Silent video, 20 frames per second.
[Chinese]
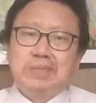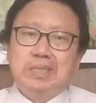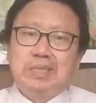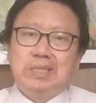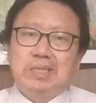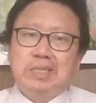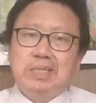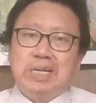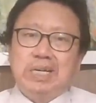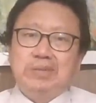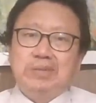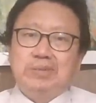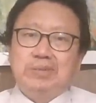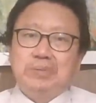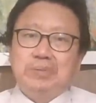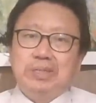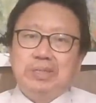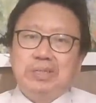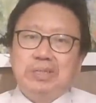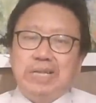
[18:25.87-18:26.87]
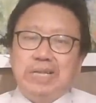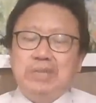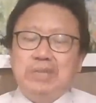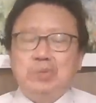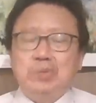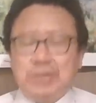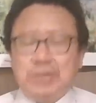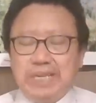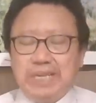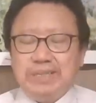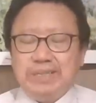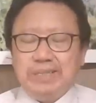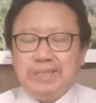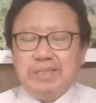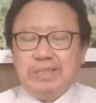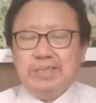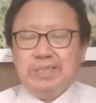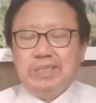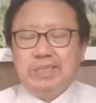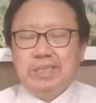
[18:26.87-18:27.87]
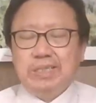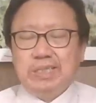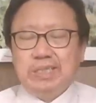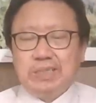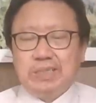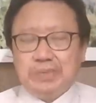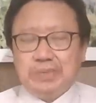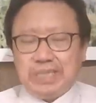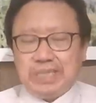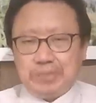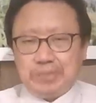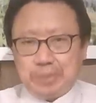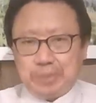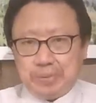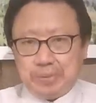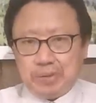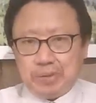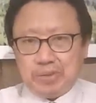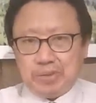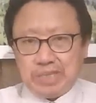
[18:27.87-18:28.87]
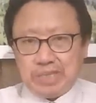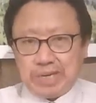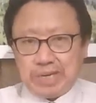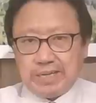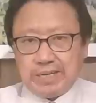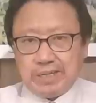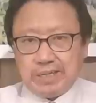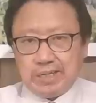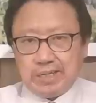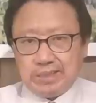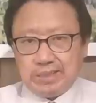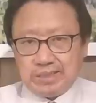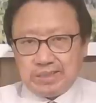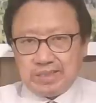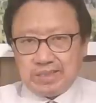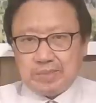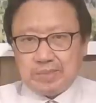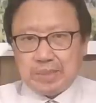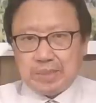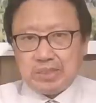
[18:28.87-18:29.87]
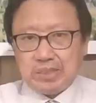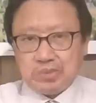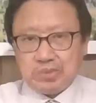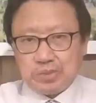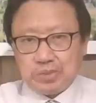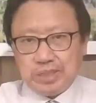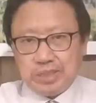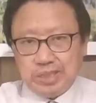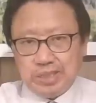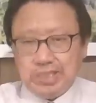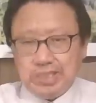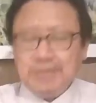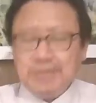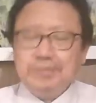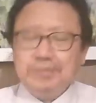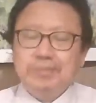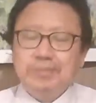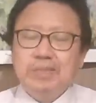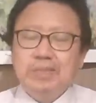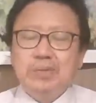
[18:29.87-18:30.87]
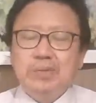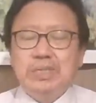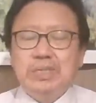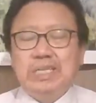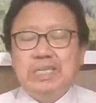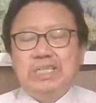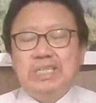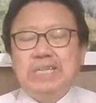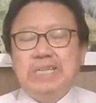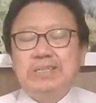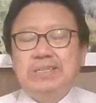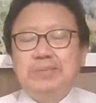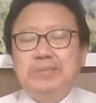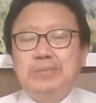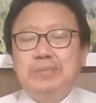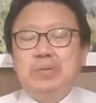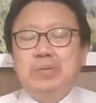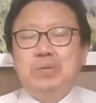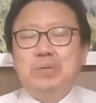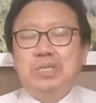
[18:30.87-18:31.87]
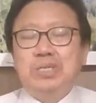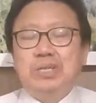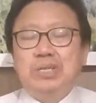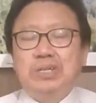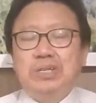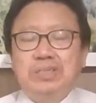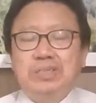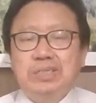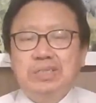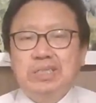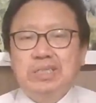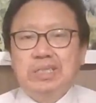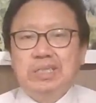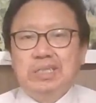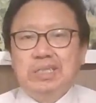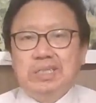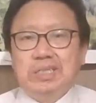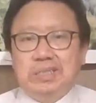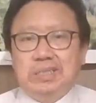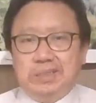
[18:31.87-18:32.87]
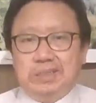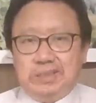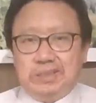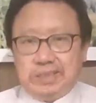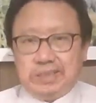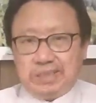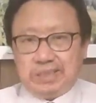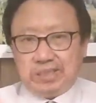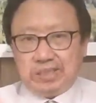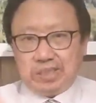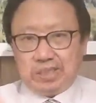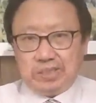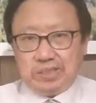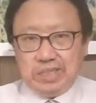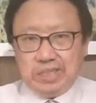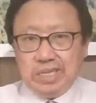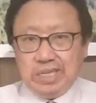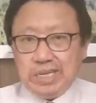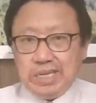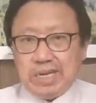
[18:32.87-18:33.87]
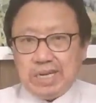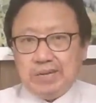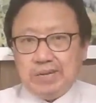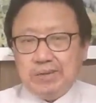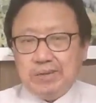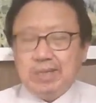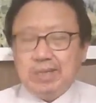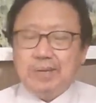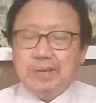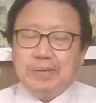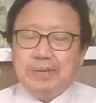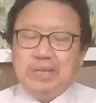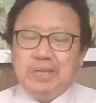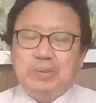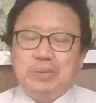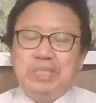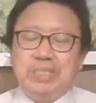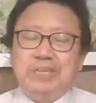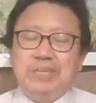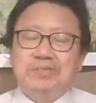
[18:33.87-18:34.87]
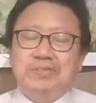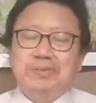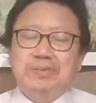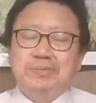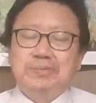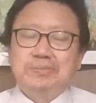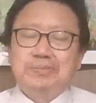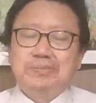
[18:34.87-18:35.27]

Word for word: 啊，还有什么连锁店等等。那么现在被美国下令四十八小时离境，因为你的签证被取消了。这个人叫伊利亚，呃，梅德韦杰夫。